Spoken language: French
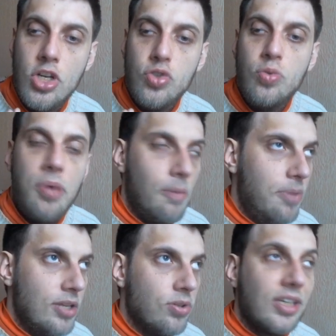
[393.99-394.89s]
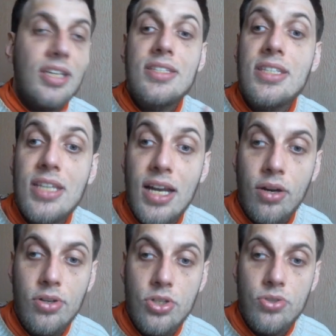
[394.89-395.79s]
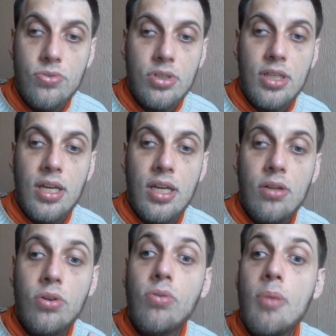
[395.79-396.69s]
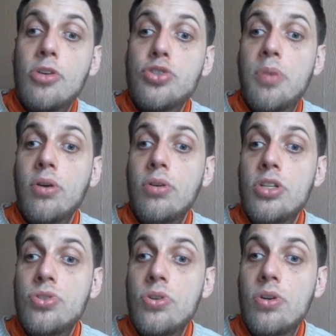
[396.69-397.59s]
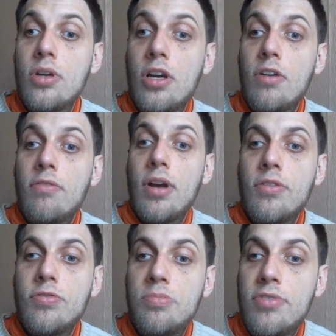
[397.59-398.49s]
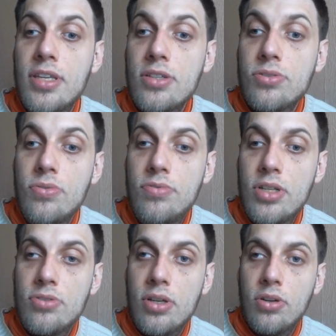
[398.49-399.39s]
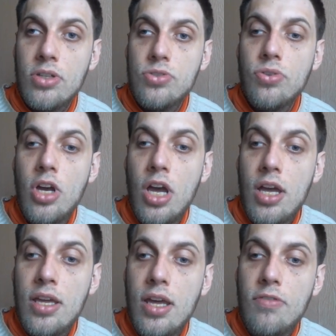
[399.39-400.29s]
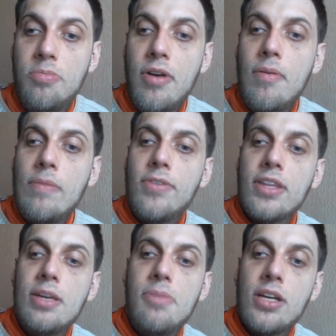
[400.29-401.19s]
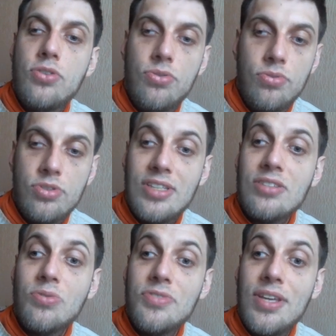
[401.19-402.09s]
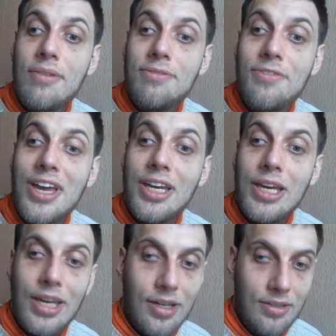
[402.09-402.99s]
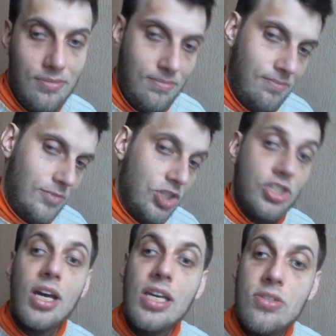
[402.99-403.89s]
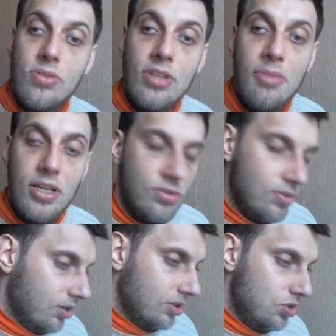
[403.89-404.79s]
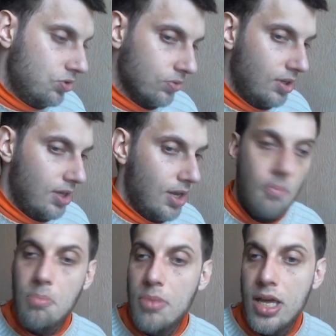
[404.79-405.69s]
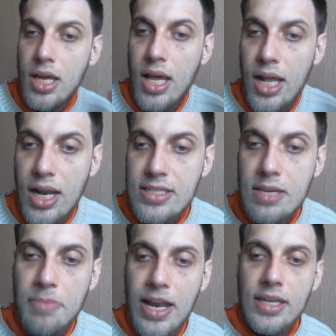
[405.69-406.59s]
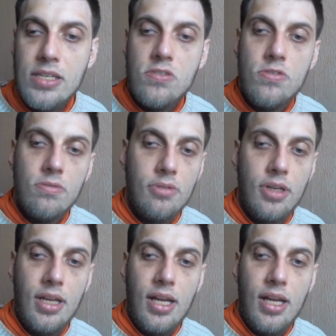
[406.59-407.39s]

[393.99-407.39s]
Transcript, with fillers: Je ne vous parle pas de critiquer la religion, qui est le droit. Moi, je ne suis pas religieux. Voilà, vous pouvez dire ce que vous voulez sur la religion. Vous pouvez même faire des blagues, ça se trouve, ça va me faire rire. J'arrive sur des blagues sur la religion. Mais là, c'est pas la question.